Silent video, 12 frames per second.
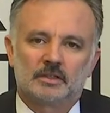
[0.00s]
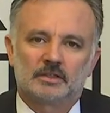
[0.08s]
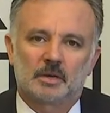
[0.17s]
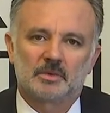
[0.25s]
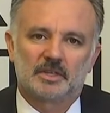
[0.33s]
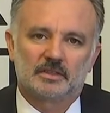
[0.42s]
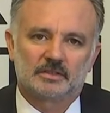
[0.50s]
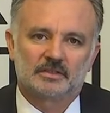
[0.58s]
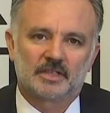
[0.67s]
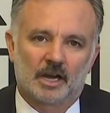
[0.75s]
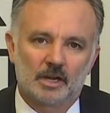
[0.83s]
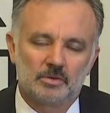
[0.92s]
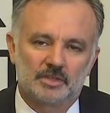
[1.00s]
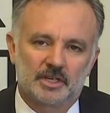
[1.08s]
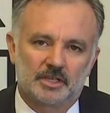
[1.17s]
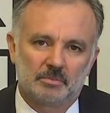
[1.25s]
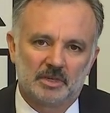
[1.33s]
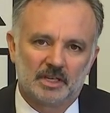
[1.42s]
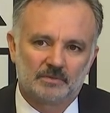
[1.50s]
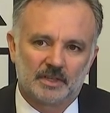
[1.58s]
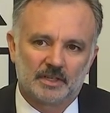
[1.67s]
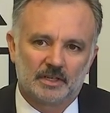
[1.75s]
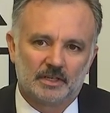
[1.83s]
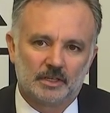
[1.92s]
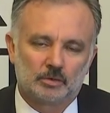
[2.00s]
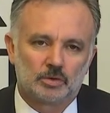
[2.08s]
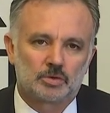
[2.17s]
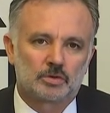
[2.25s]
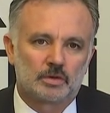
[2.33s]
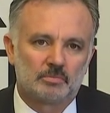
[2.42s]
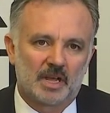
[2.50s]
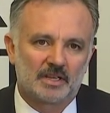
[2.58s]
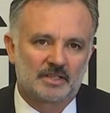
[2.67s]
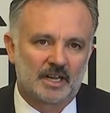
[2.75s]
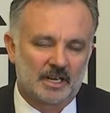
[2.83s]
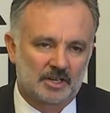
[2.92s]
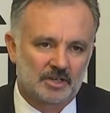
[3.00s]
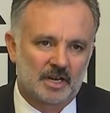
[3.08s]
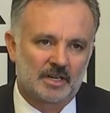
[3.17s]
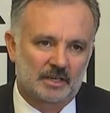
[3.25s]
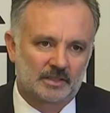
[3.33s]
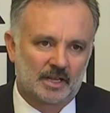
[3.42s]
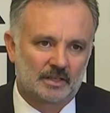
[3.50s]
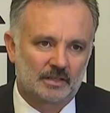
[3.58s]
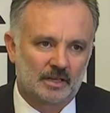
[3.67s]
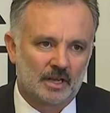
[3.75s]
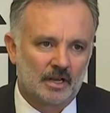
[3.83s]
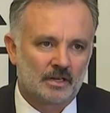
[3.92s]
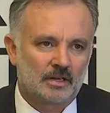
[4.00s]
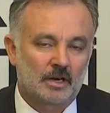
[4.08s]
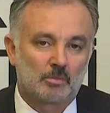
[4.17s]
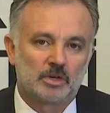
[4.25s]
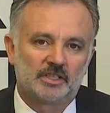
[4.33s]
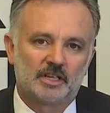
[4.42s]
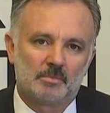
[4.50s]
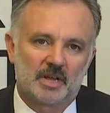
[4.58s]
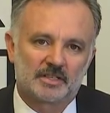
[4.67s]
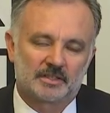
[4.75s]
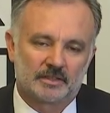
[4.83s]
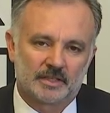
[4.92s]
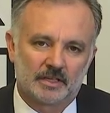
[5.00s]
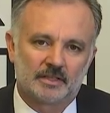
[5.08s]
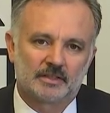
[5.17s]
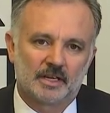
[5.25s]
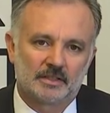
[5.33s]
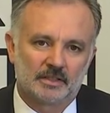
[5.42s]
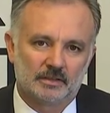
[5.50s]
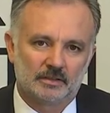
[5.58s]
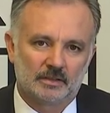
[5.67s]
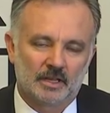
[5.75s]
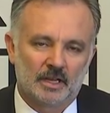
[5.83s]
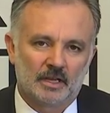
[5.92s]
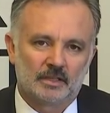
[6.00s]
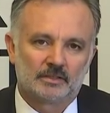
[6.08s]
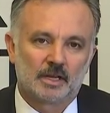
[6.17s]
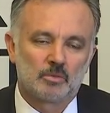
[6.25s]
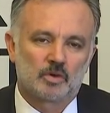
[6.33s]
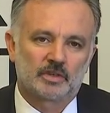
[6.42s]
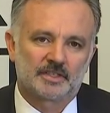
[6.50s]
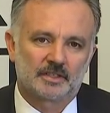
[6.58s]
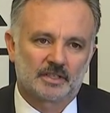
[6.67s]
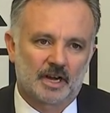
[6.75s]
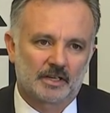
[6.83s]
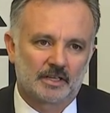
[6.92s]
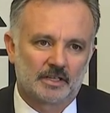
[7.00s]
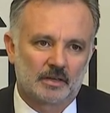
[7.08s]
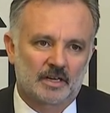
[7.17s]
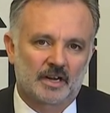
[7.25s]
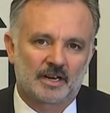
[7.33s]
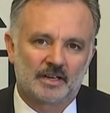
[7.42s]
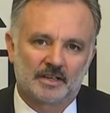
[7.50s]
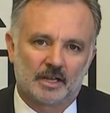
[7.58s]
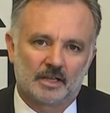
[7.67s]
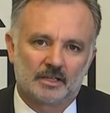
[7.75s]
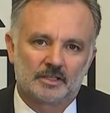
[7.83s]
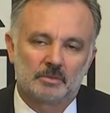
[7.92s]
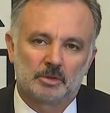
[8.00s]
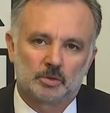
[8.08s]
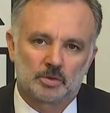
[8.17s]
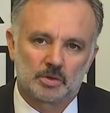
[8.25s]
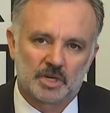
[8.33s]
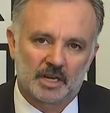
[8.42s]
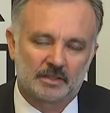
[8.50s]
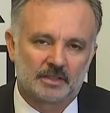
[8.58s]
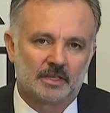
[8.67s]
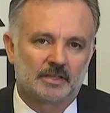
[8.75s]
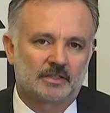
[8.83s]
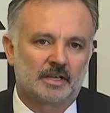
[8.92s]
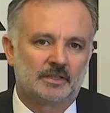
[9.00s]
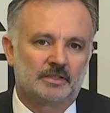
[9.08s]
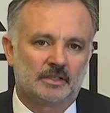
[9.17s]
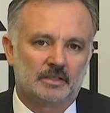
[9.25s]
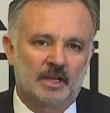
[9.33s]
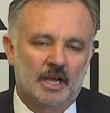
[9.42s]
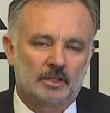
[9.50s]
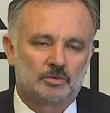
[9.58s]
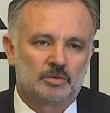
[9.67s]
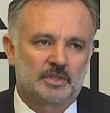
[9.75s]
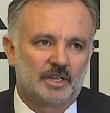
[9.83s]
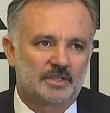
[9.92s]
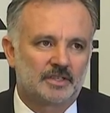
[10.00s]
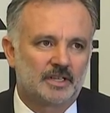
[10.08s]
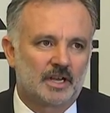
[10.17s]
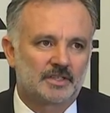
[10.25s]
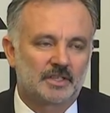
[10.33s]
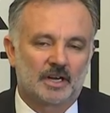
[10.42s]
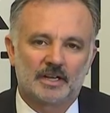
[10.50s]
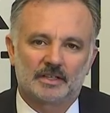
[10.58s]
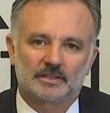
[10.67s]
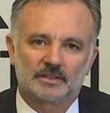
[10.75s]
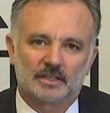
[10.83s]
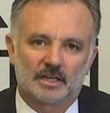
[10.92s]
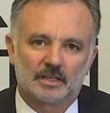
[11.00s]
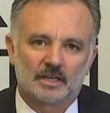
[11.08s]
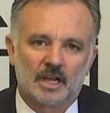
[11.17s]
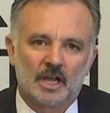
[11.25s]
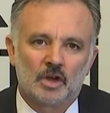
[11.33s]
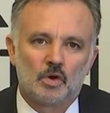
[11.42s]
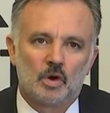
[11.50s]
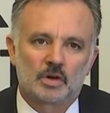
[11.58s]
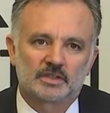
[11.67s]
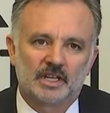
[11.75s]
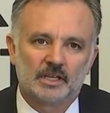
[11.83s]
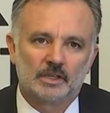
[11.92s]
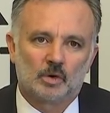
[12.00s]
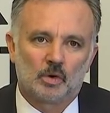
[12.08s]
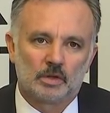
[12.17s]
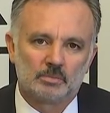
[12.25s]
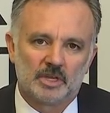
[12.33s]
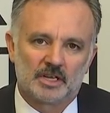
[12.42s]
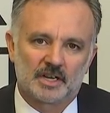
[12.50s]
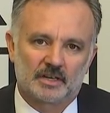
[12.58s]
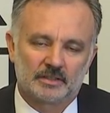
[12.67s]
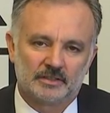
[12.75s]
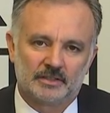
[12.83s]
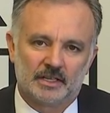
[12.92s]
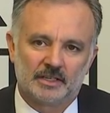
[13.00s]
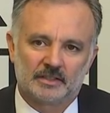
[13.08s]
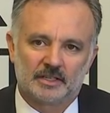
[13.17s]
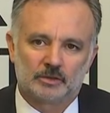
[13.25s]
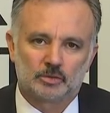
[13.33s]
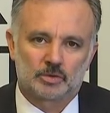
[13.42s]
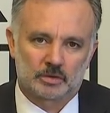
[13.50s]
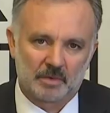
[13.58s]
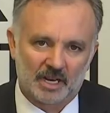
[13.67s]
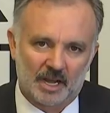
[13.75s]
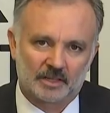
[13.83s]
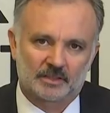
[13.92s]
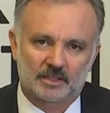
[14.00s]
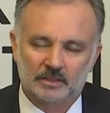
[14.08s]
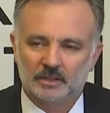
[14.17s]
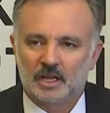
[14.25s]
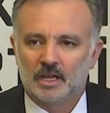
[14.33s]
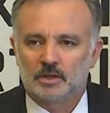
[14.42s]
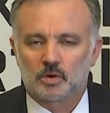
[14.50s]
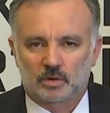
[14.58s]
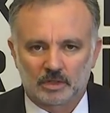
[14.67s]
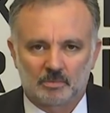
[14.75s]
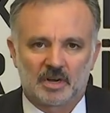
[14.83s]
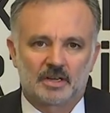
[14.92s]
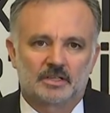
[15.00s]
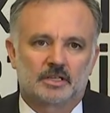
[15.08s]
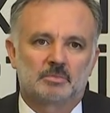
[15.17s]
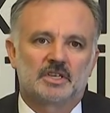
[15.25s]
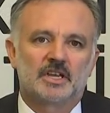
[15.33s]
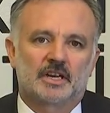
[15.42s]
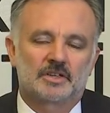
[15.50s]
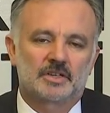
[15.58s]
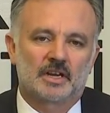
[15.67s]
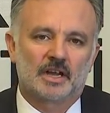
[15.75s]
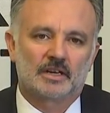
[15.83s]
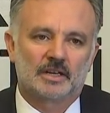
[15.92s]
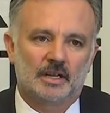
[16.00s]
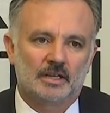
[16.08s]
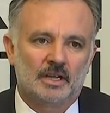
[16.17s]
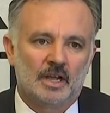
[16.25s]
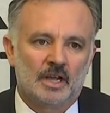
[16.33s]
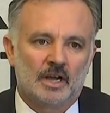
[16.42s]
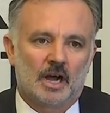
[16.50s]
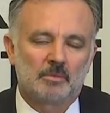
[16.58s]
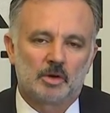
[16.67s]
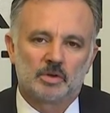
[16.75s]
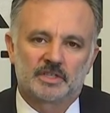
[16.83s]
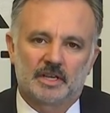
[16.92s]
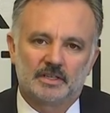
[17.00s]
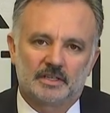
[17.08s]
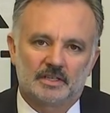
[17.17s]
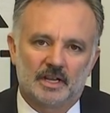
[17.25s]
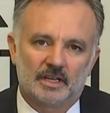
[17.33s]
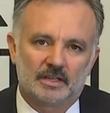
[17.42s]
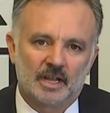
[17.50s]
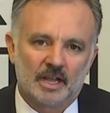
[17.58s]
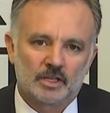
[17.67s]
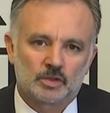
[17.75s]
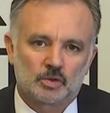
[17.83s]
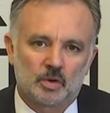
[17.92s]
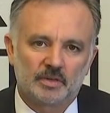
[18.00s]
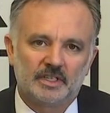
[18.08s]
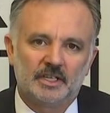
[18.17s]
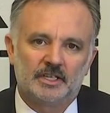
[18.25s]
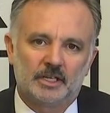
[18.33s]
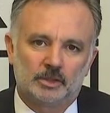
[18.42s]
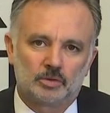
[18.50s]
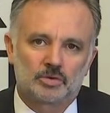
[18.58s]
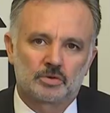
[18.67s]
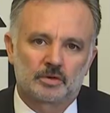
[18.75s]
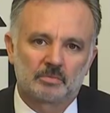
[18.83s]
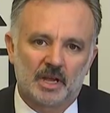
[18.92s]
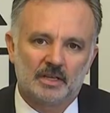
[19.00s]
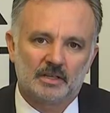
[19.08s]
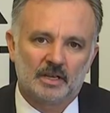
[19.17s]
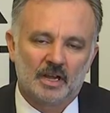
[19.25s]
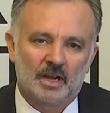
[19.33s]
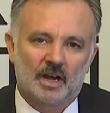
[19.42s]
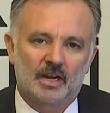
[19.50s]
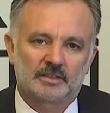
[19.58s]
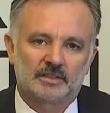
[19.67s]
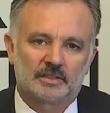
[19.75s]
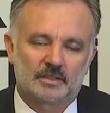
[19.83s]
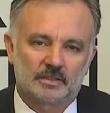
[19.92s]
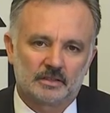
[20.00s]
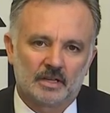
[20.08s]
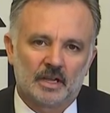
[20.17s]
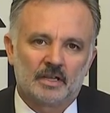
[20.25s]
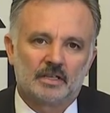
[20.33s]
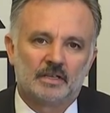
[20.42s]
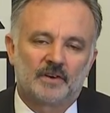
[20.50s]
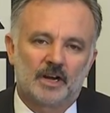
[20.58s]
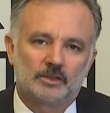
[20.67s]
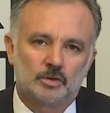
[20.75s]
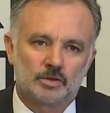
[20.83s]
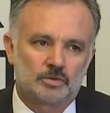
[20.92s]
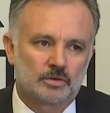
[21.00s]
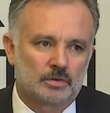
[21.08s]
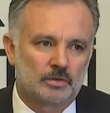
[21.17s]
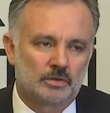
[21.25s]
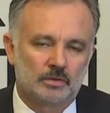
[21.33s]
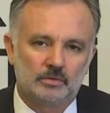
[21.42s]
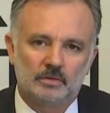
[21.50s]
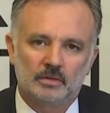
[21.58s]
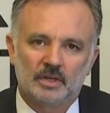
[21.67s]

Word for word: Tabi daha önceki milletvekilliği düşürülme gerekçeleri de kabul edilemez nitelikteydi. Demokrasi tarihine kara leke gibi düşecek nitelikteydi. Türkiye siyasi hayatında örneği olmayacak nitelikte düşürmelerdi. Yoklama gibi gerekçelerle. Ama özellikle son iki düşürme artık ifade özgürlüğünün